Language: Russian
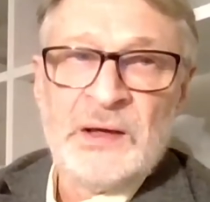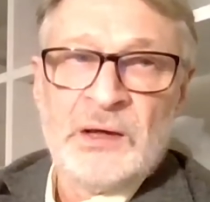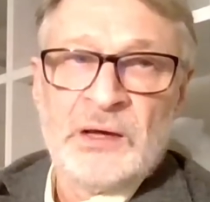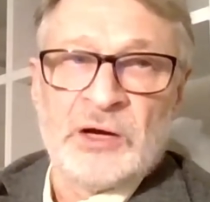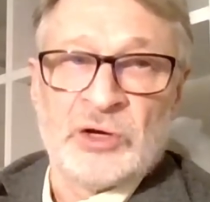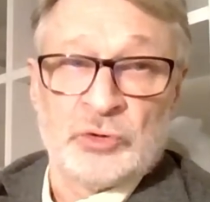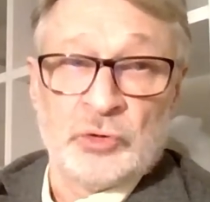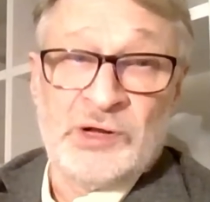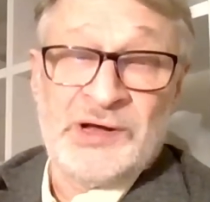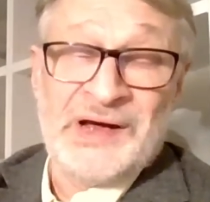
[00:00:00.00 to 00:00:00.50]

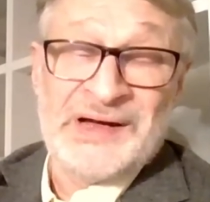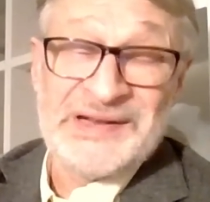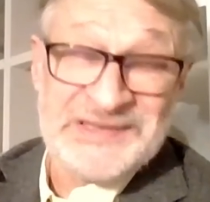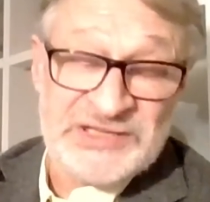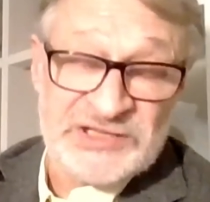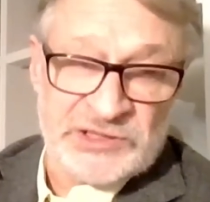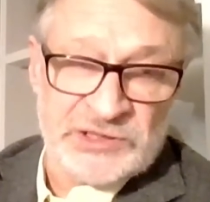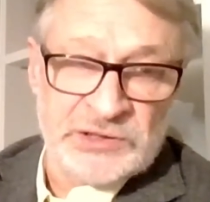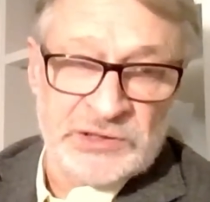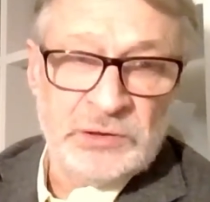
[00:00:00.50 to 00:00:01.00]
который
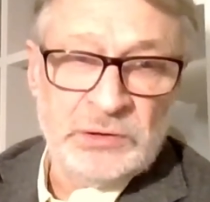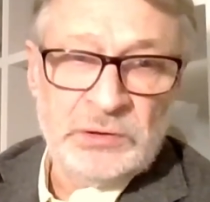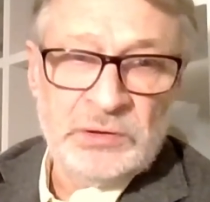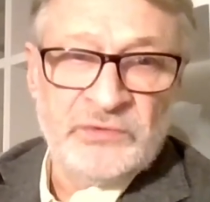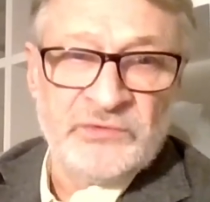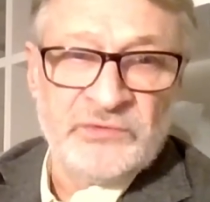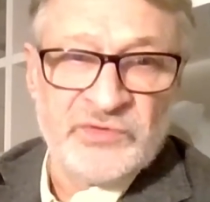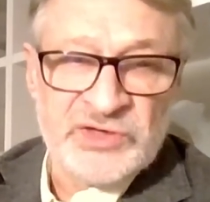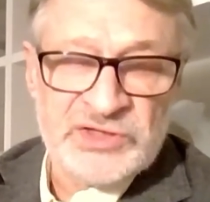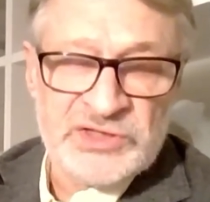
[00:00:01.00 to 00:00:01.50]
один
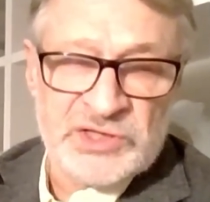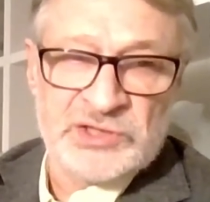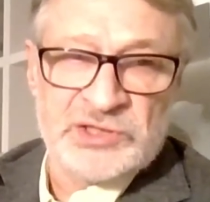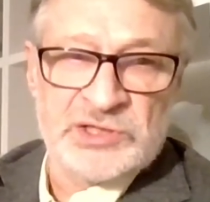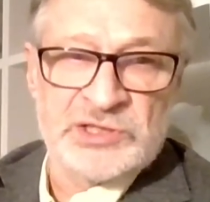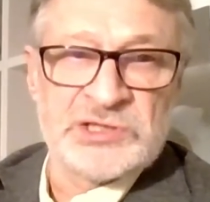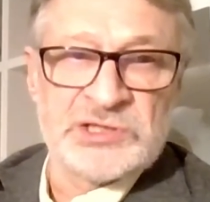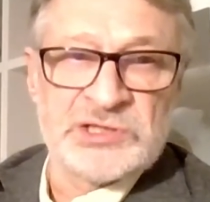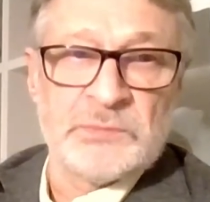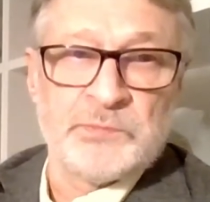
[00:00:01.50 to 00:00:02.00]

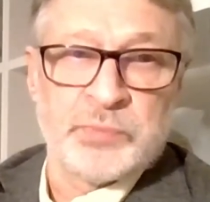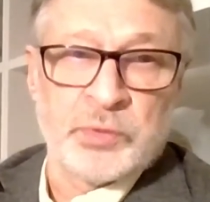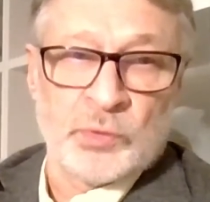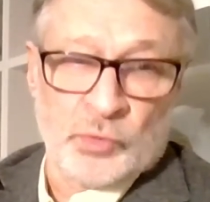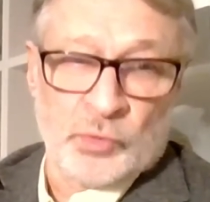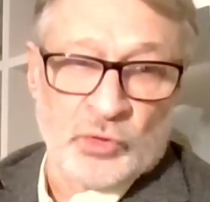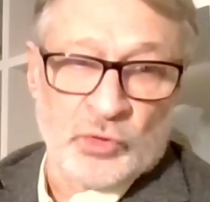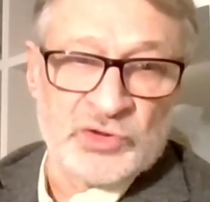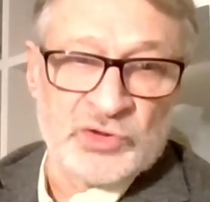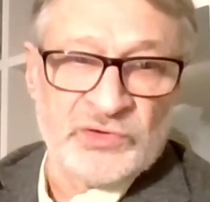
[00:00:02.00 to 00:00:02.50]
высказался
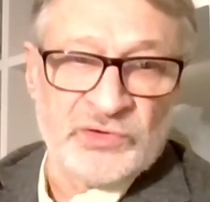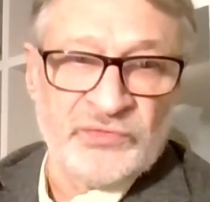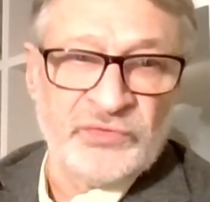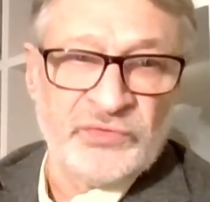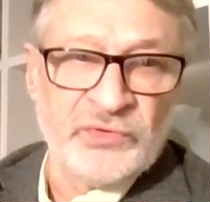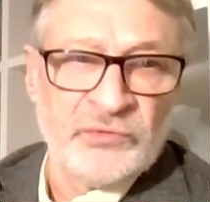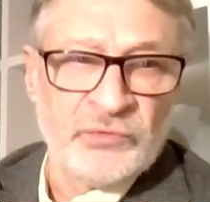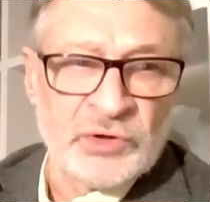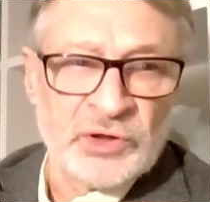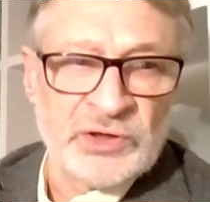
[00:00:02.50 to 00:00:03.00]
против
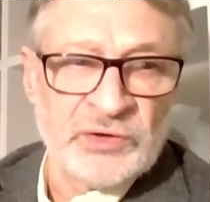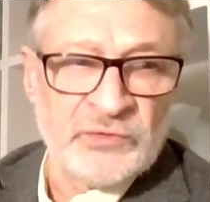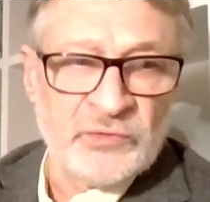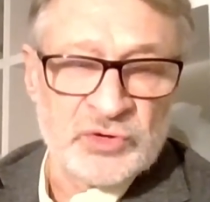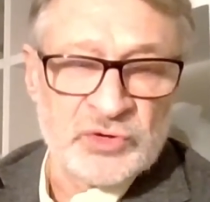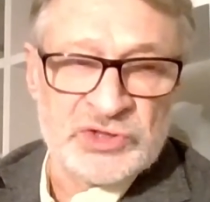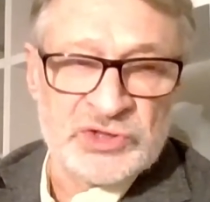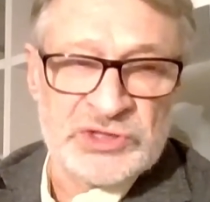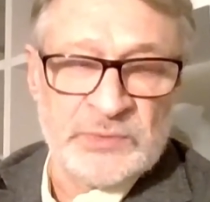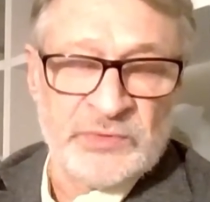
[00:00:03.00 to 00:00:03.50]
вот
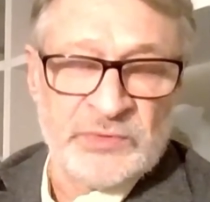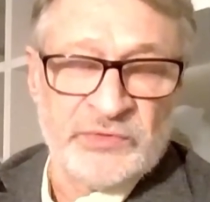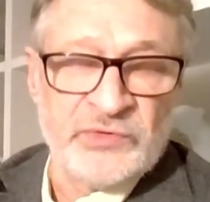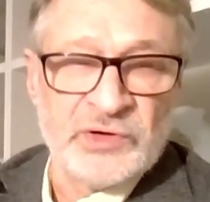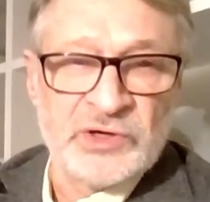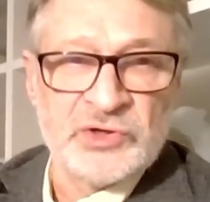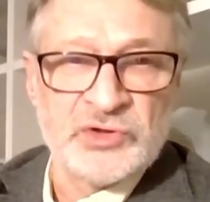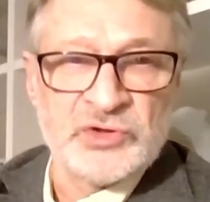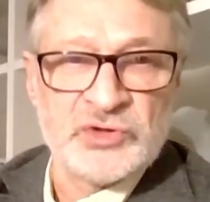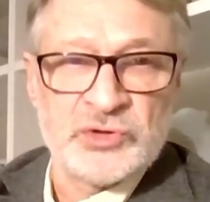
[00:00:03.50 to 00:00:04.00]
того
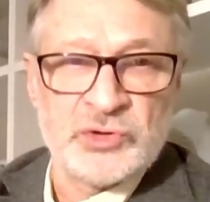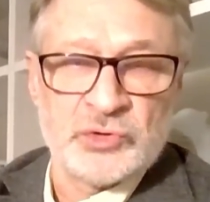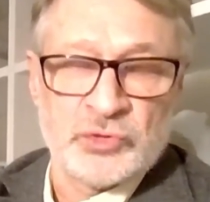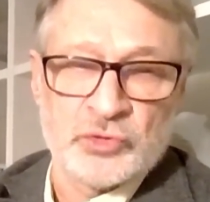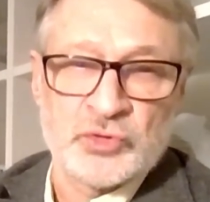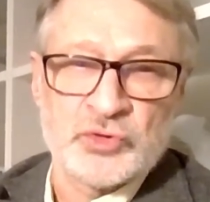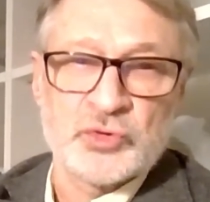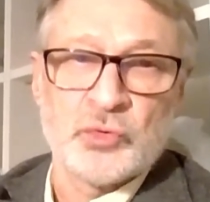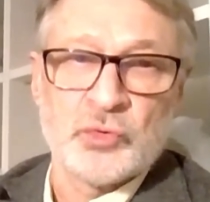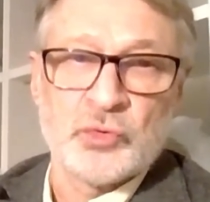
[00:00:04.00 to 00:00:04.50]
самого
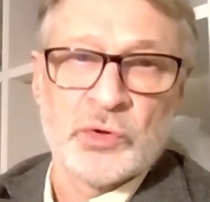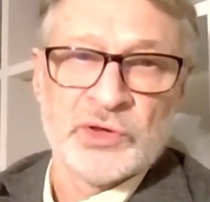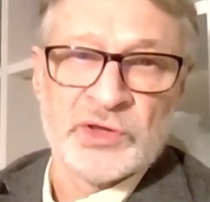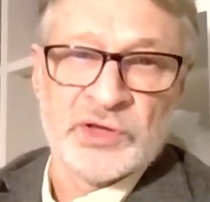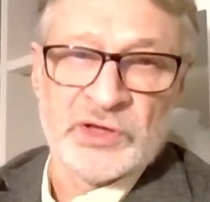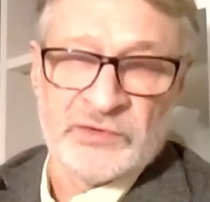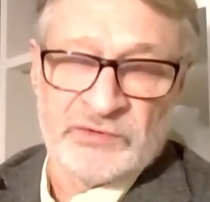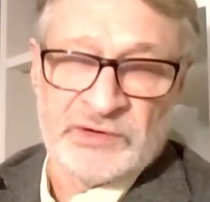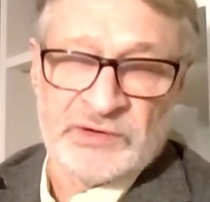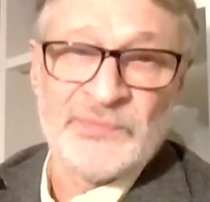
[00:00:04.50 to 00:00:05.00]

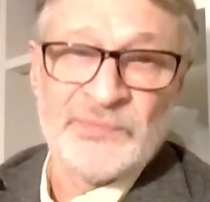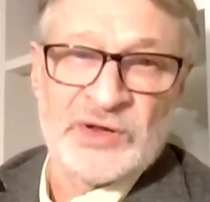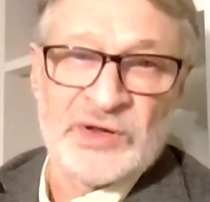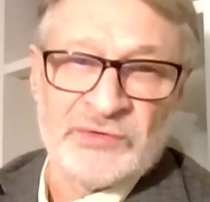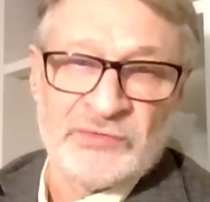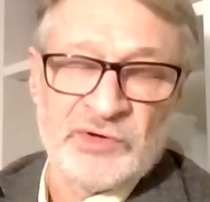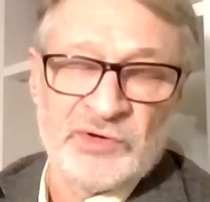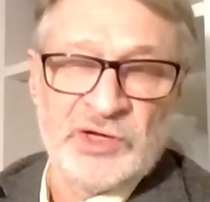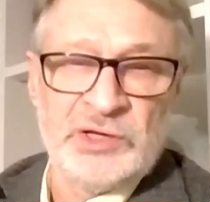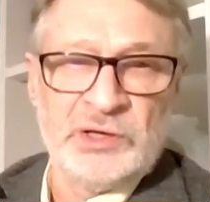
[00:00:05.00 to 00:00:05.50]
конституционного
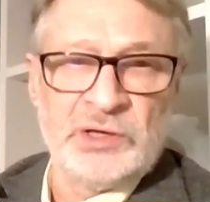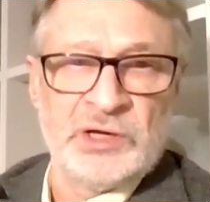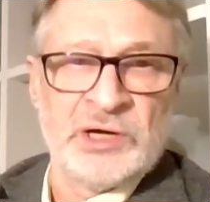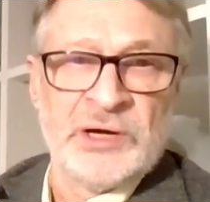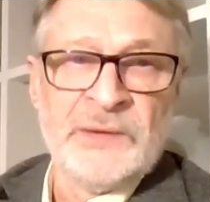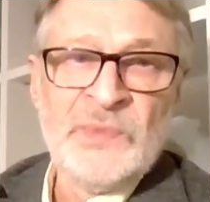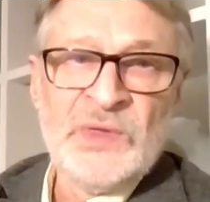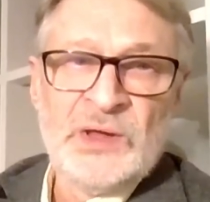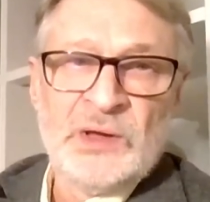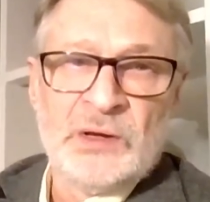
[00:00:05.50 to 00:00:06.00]
обновления,